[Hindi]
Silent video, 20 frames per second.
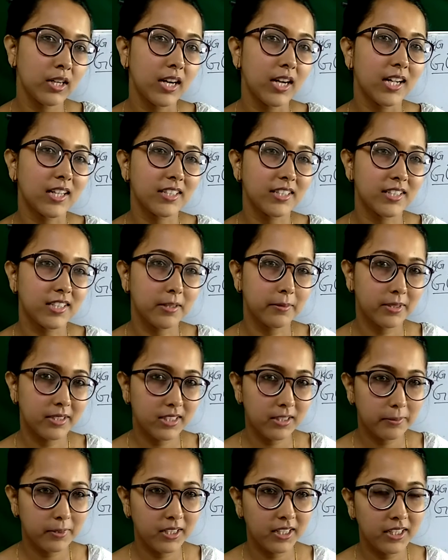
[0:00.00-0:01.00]
अच्छा बच्चा
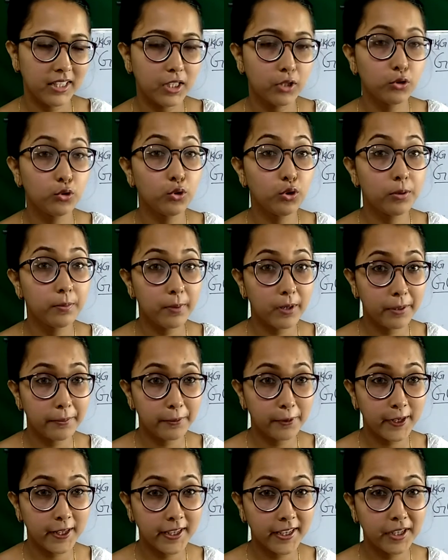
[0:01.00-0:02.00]
बनेंगे गुड बॉय
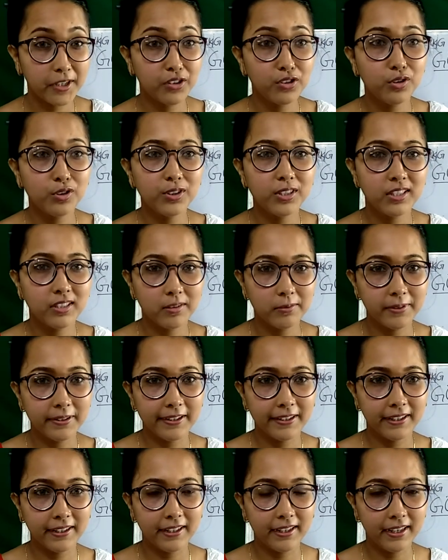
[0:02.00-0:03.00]
बनेंगे गुड गर्ल
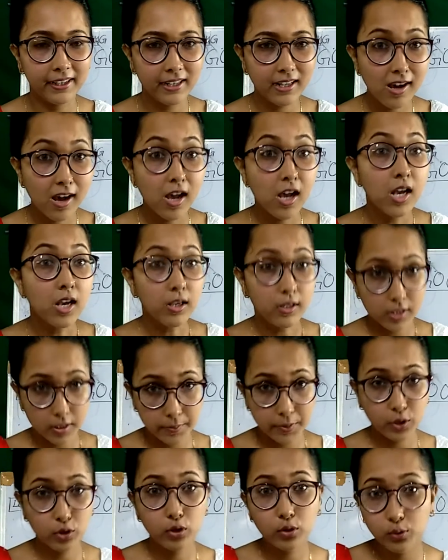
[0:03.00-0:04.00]
बनेंगे है ना
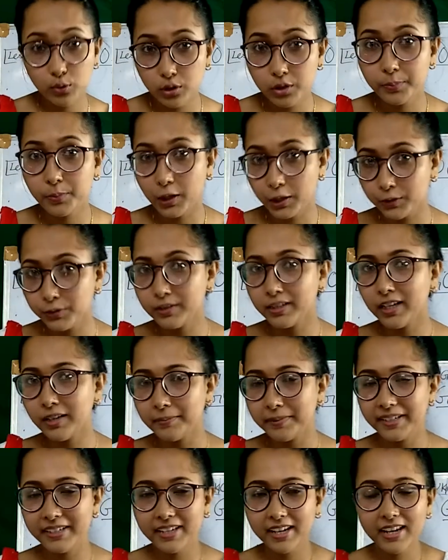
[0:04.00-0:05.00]
सभी को गुड बॉय गुड गर्ल
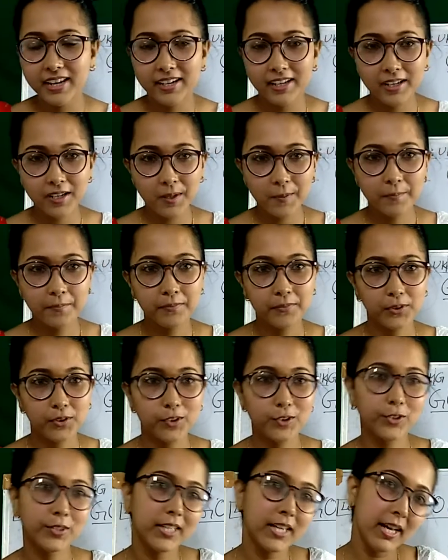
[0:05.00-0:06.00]
बनना है ना
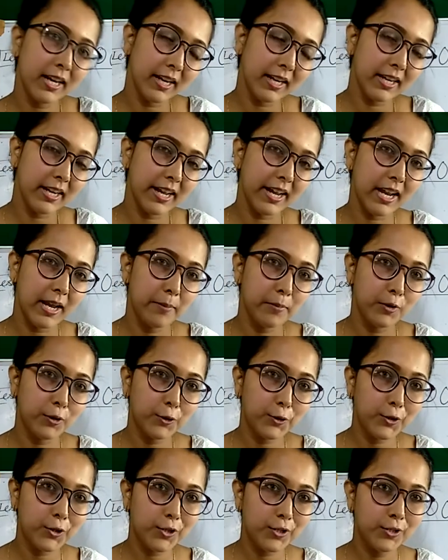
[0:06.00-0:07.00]
तो क्या करना है हम लोग
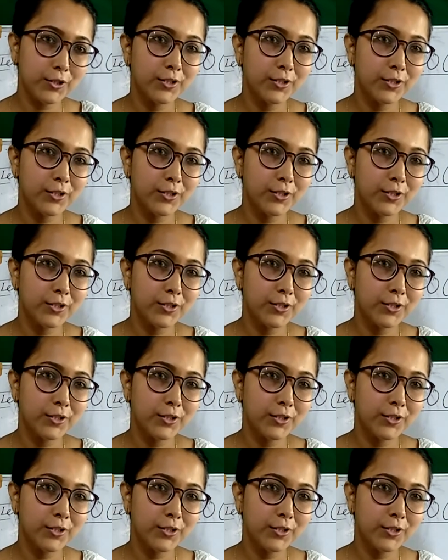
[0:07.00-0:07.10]
को